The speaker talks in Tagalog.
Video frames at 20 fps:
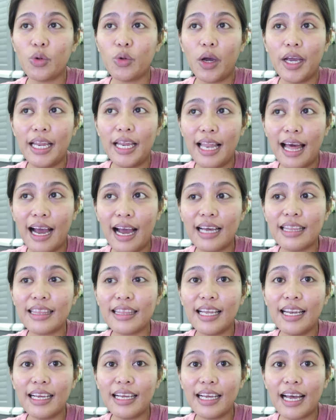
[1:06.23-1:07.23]
So, kailangan
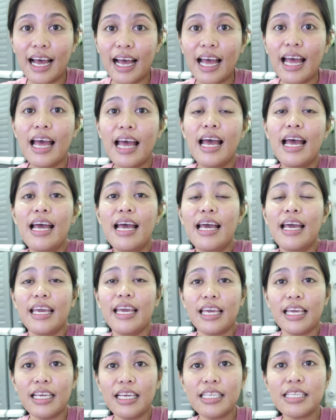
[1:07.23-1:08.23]
talaga
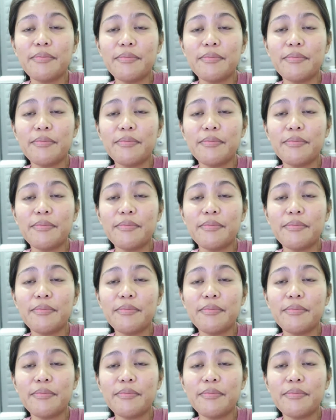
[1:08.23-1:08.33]
is